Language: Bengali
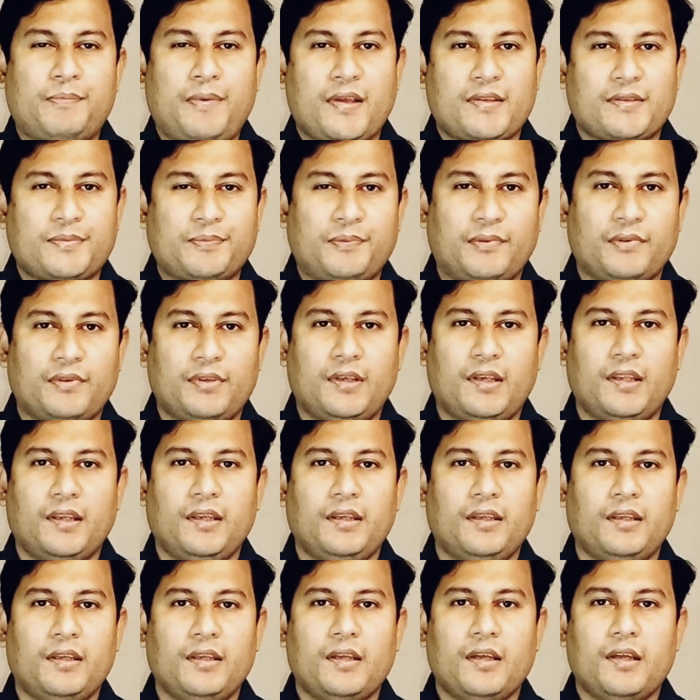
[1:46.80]

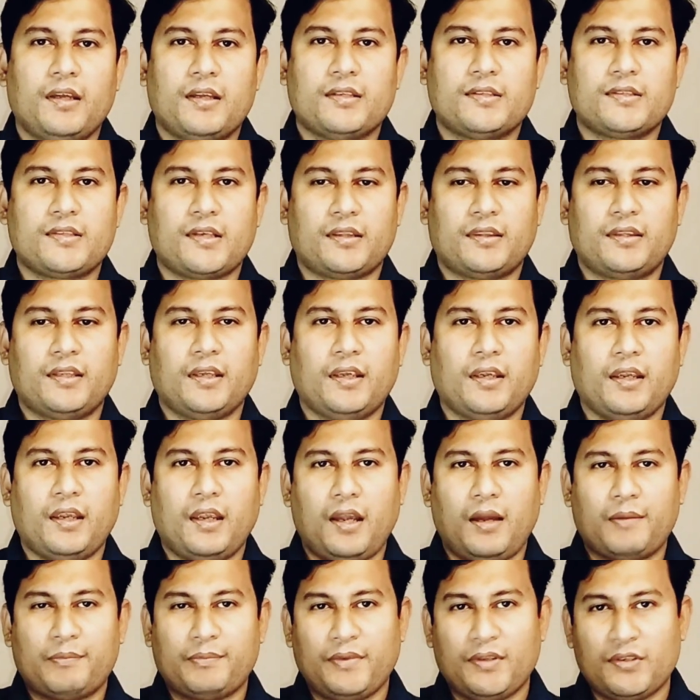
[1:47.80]
পাসপোর্টটি যাতে
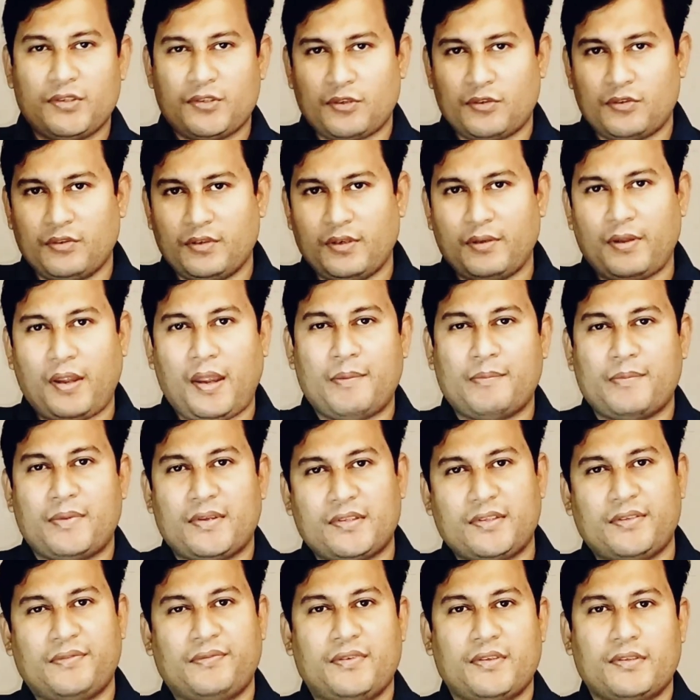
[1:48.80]
আপনি যখন
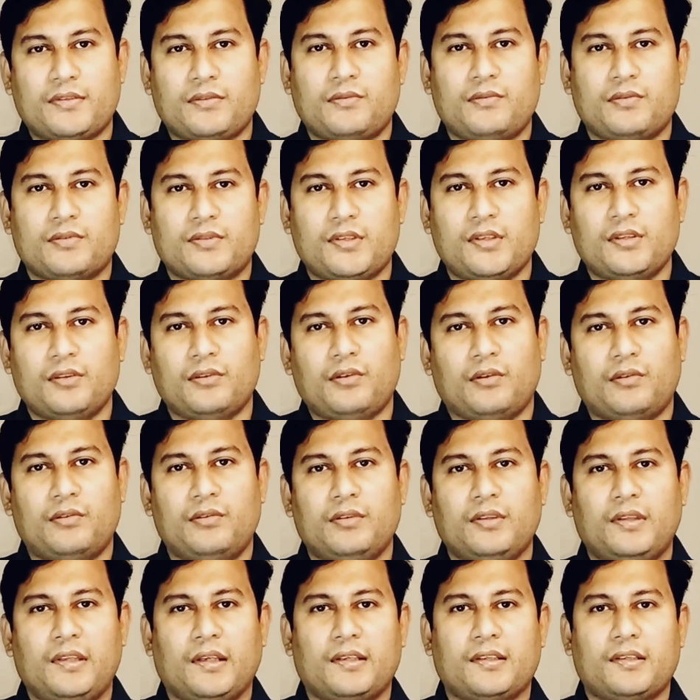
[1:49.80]
অ্যাম্বাসি ফেস করছেন
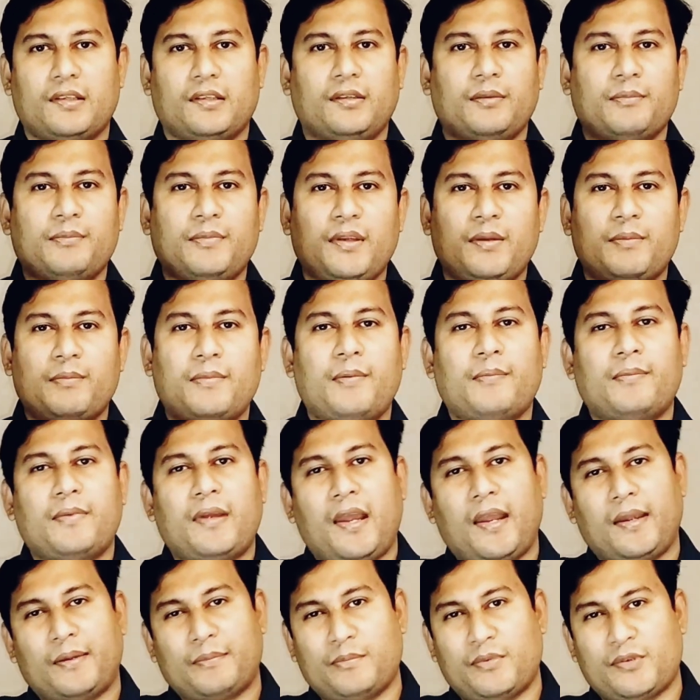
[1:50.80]
তখন থেকে যাতে মিনিমাম
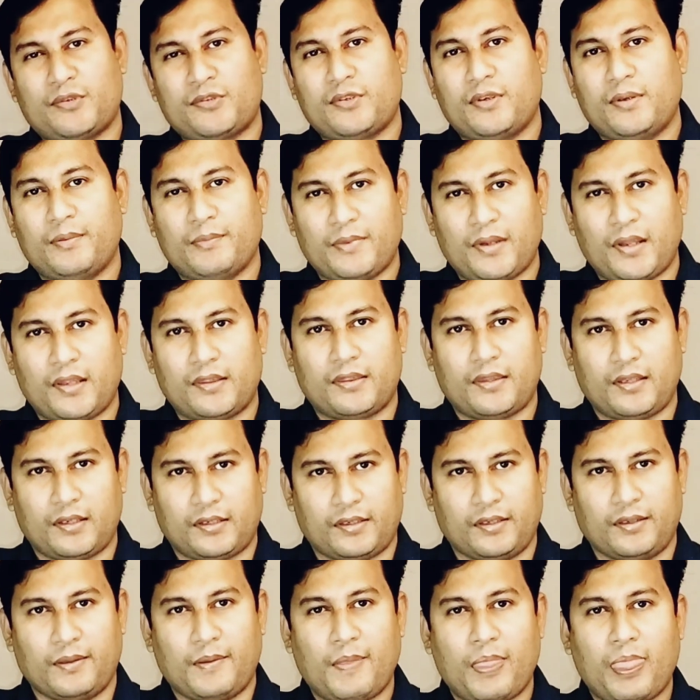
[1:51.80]
এক বছরের মেয়াদ
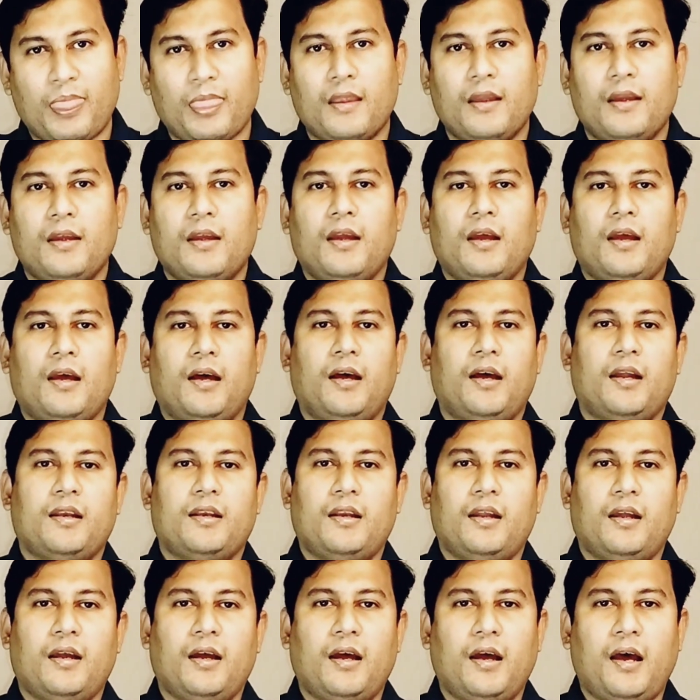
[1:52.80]
থাকে
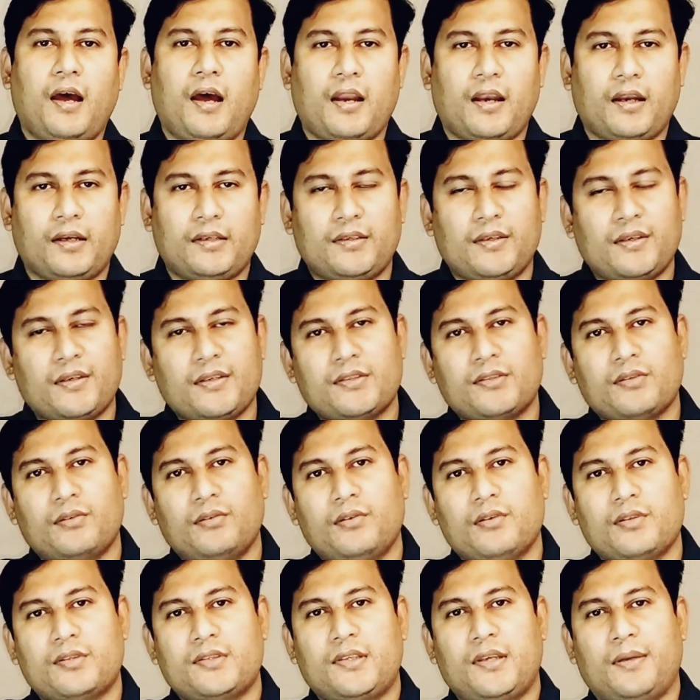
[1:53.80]
আর একটা
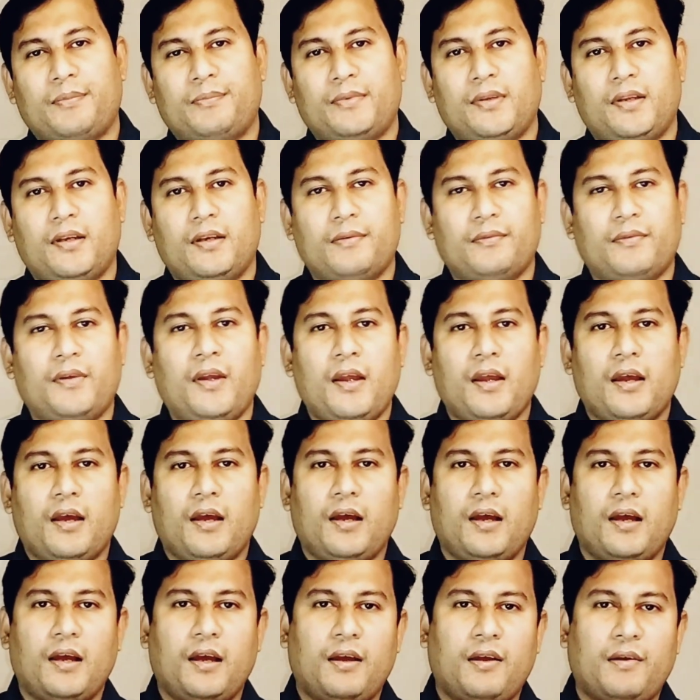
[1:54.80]
রিজন হচ্ছে আপনার
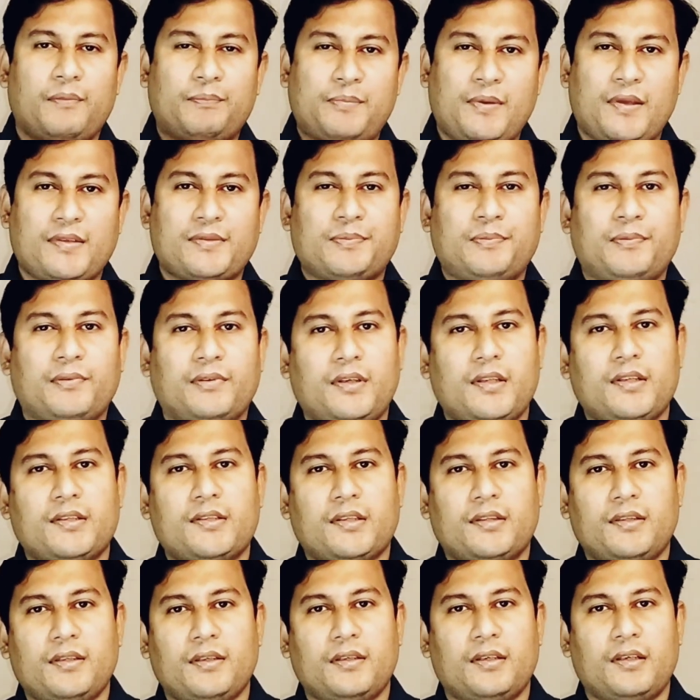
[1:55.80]
পাসপোর্টটি
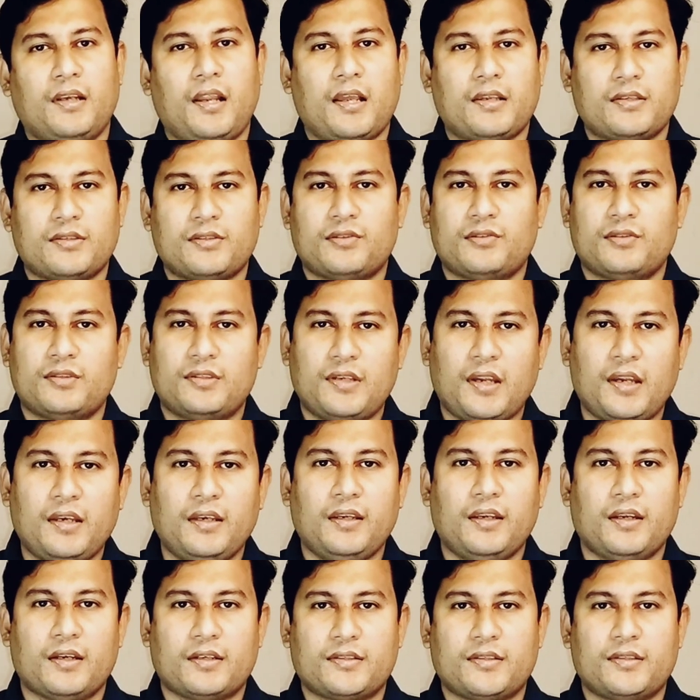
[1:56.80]
যাতে লাস্ট
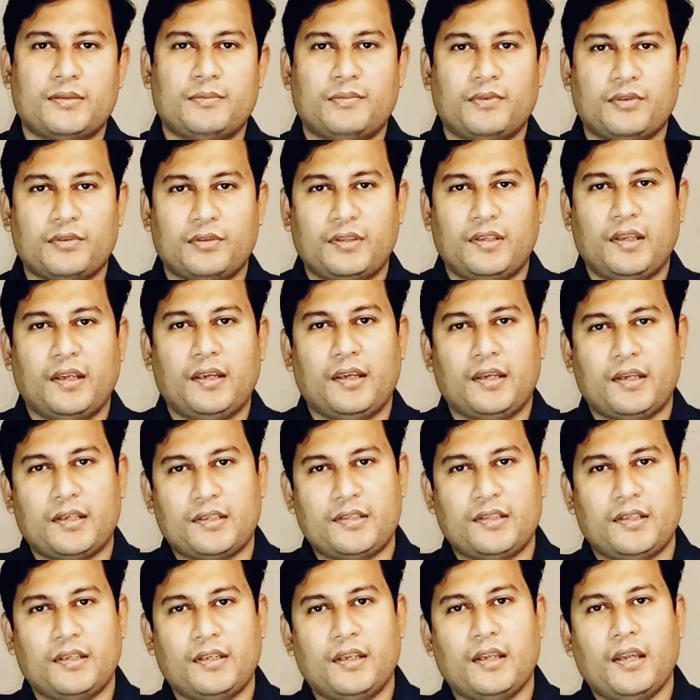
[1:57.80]
টেন ইয়ার্সের মধ্যে
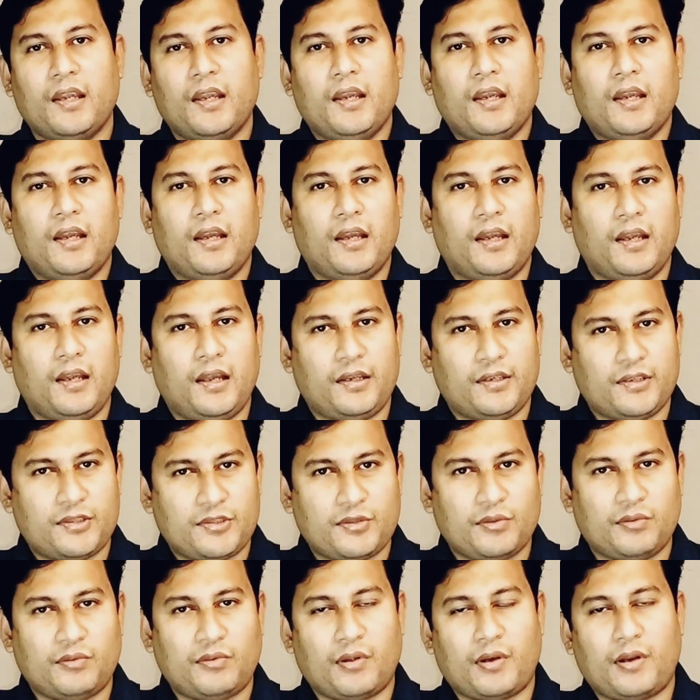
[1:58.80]
এটি
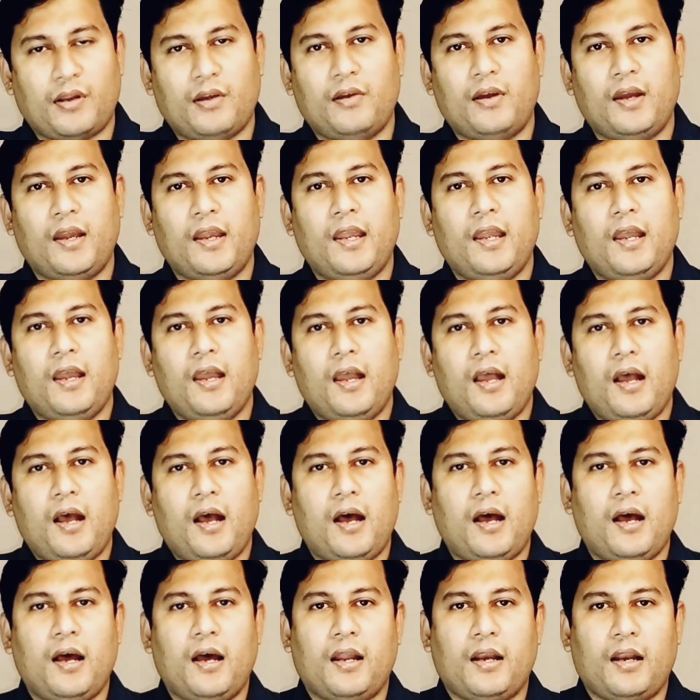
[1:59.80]
ইস্যু করা হয়
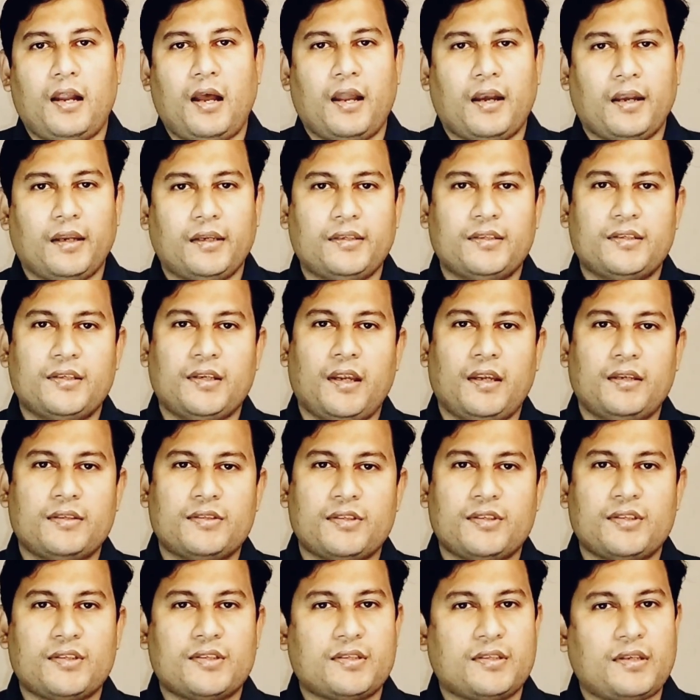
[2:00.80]
আর আরেকটি
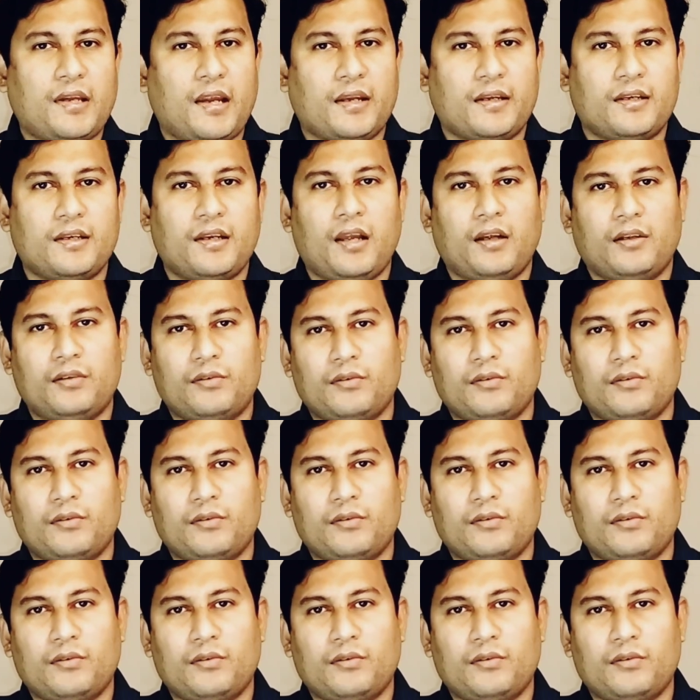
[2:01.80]
জিনিস অ্যাড না